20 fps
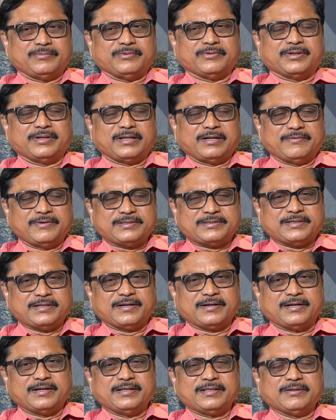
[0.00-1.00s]
ఒక నలభై
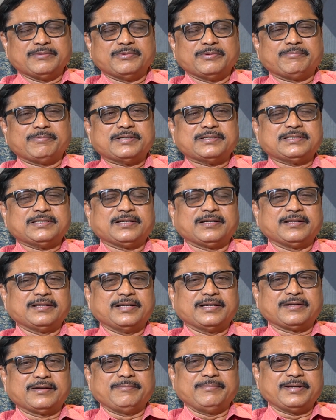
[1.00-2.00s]
సీట్లు అడిగితే ముప్పై సీట్ల
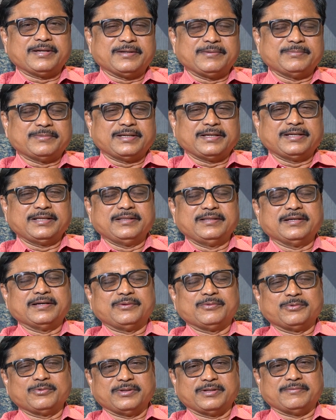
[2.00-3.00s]
దగ్గర బేరం తెగింది
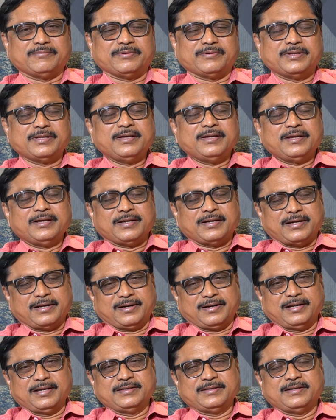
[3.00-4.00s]
అనుకుందాము
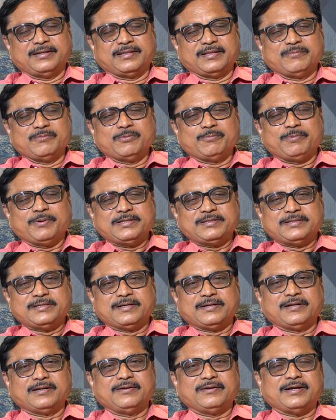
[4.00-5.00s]
అట్లా జరిగితే ముప్పై
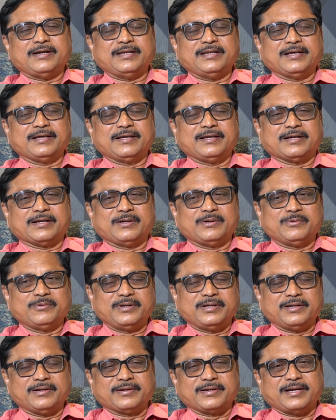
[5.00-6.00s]
సీట్లలో ఆయనకి
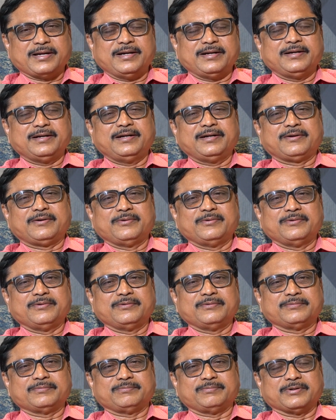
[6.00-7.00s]
ఎక్కడున్నారు క్యాండిడేట్లు
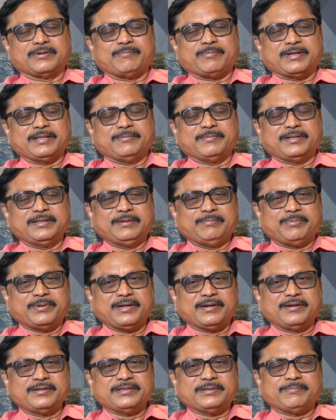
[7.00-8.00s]
ఒక పది మంది
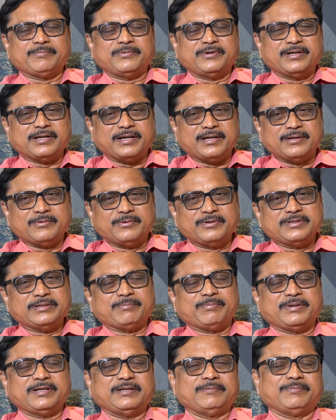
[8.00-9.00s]
పేర్లు చెప్పమంటే ఆయన కూడా
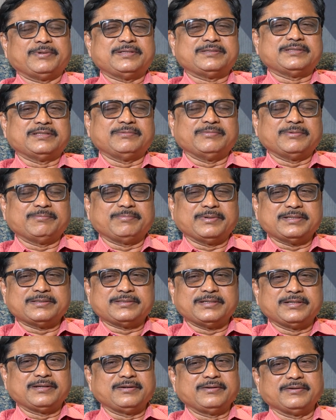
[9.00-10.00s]
చెప్పలేని పరిస్థితి ముప్పై
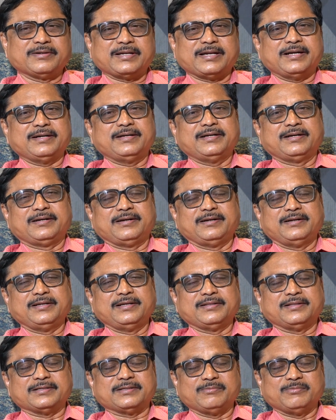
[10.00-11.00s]
సీట్లలో క్యాండిడేట్లు
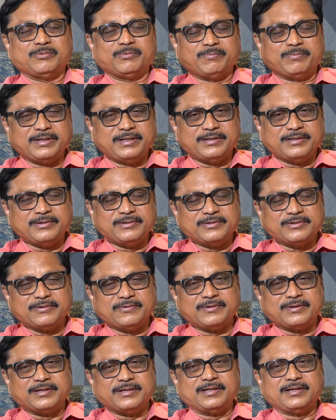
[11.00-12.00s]
లేదు అసలు ముప్పై
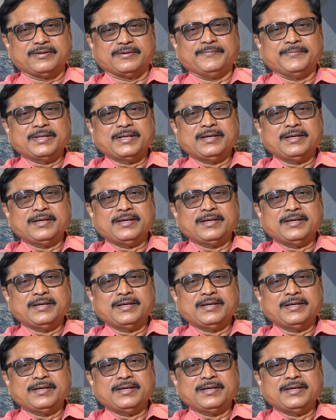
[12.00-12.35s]
నియోజకవర్గాలు